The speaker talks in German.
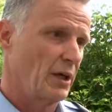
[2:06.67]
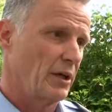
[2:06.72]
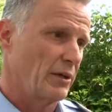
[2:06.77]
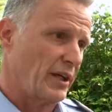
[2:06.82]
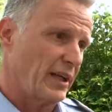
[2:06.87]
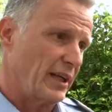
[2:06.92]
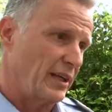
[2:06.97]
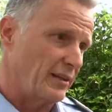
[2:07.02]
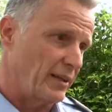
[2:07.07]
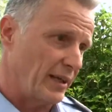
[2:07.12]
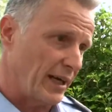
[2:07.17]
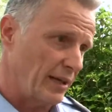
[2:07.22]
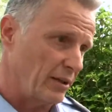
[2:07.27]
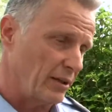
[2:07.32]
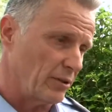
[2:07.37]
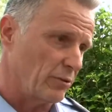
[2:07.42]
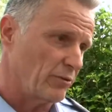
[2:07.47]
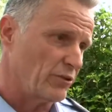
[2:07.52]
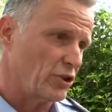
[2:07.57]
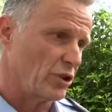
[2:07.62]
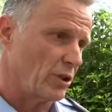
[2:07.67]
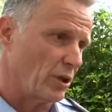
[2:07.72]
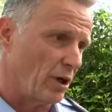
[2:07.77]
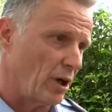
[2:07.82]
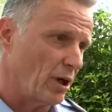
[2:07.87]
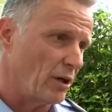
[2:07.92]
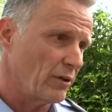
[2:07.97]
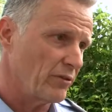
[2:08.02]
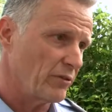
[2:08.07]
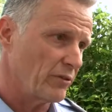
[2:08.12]
Kinder rennen auf die
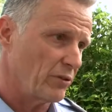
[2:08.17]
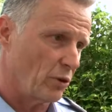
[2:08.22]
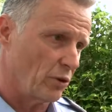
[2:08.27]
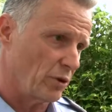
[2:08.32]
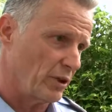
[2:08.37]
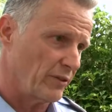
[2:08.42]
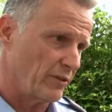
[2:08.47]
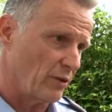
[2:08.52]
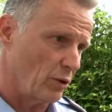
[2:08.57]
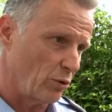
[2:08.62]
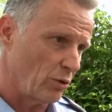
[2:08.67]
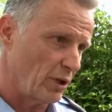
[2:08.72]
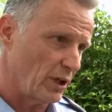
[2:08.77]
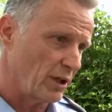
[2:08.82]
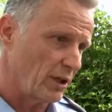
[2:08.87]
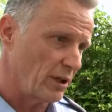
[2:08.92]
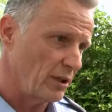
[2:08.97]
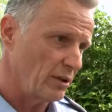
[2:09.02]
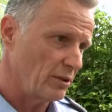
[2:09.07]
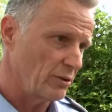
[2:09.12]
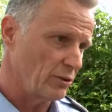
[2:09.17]
Straße, ohne zu schauen,